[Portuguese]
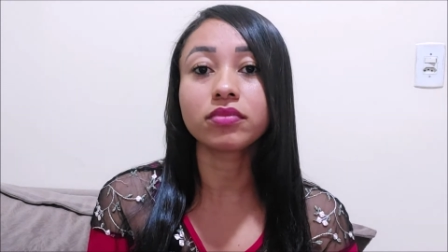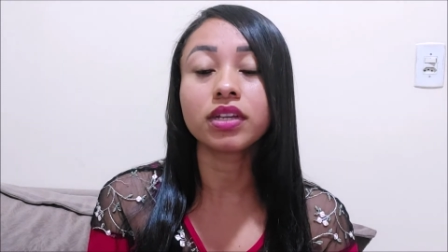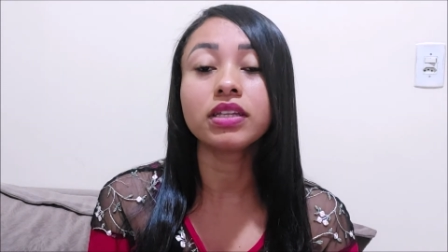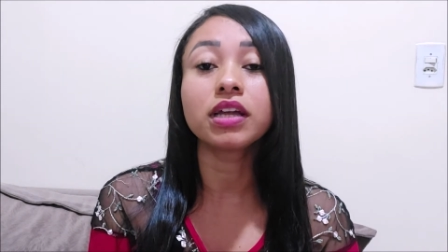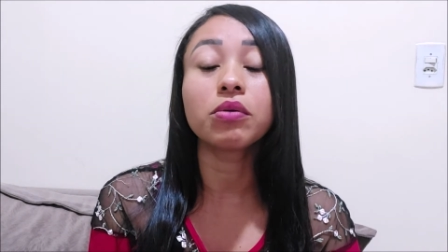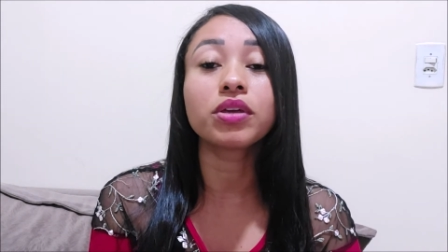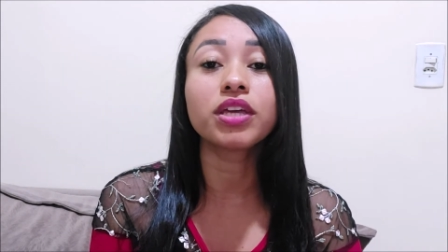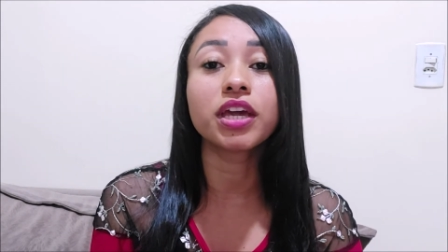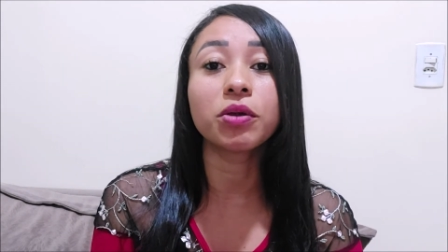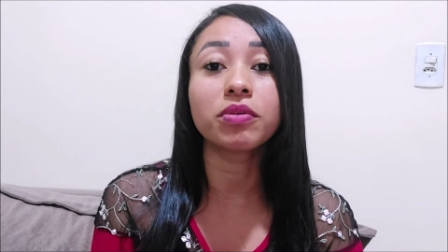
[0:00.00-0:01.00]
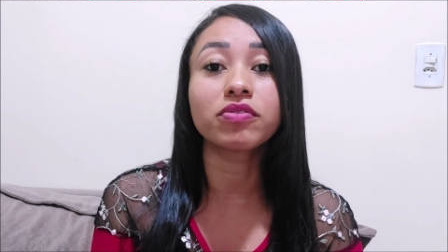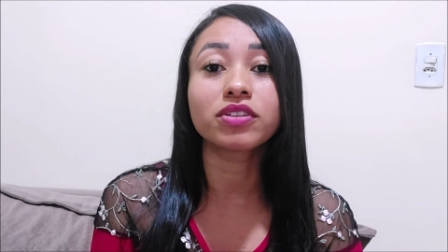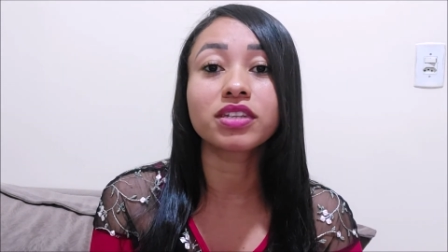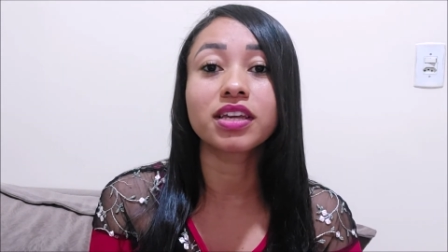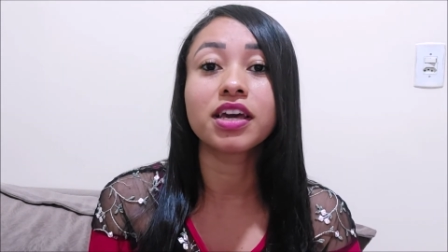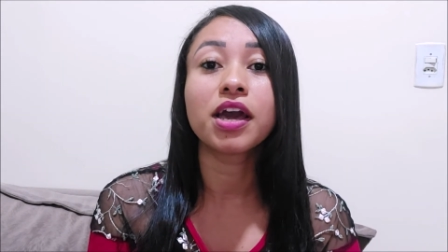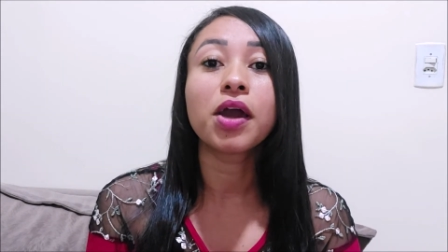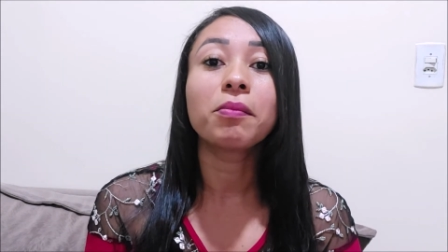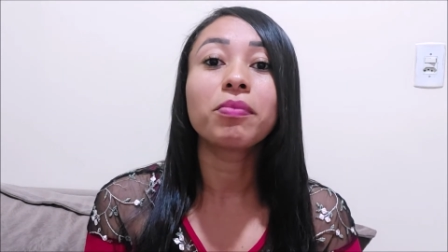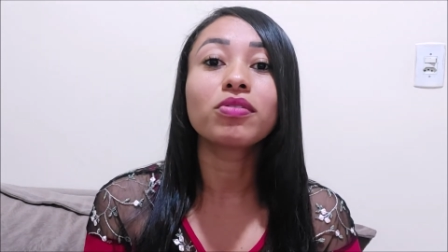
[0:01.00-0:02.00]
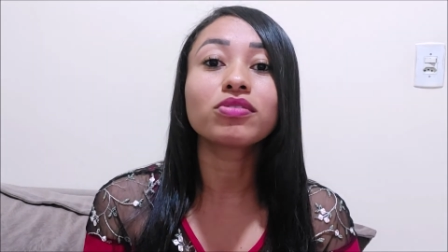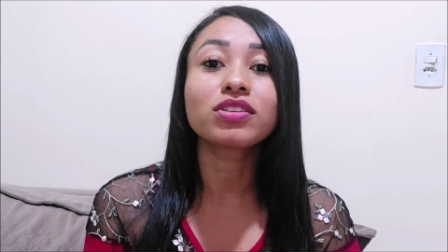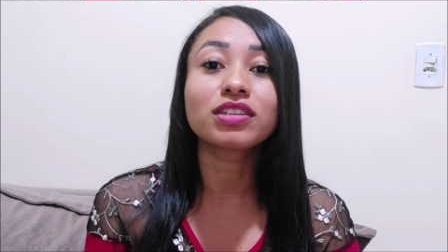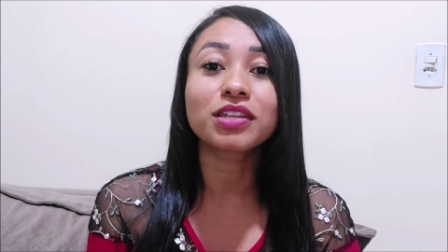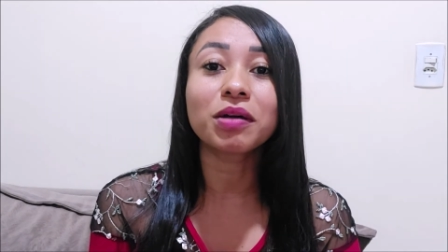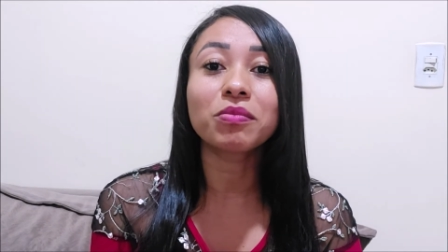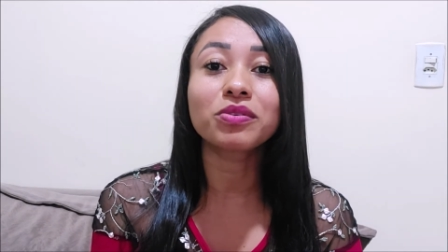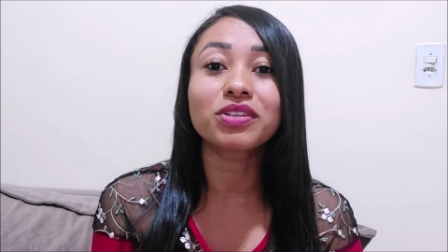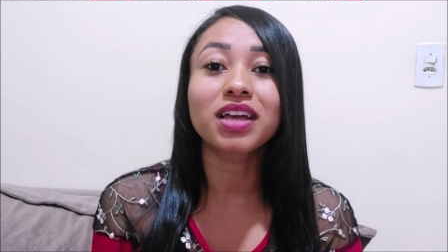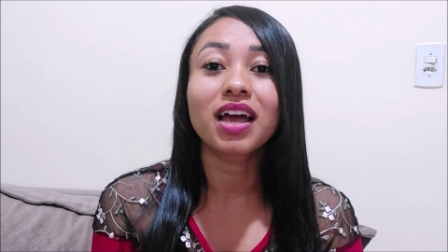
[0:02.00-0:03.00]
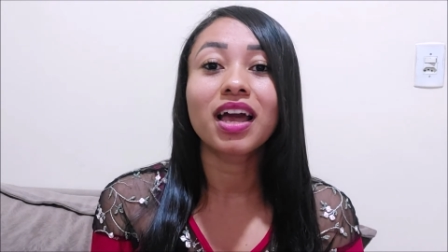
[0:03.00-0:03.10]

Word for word: Então, que eu e você possamos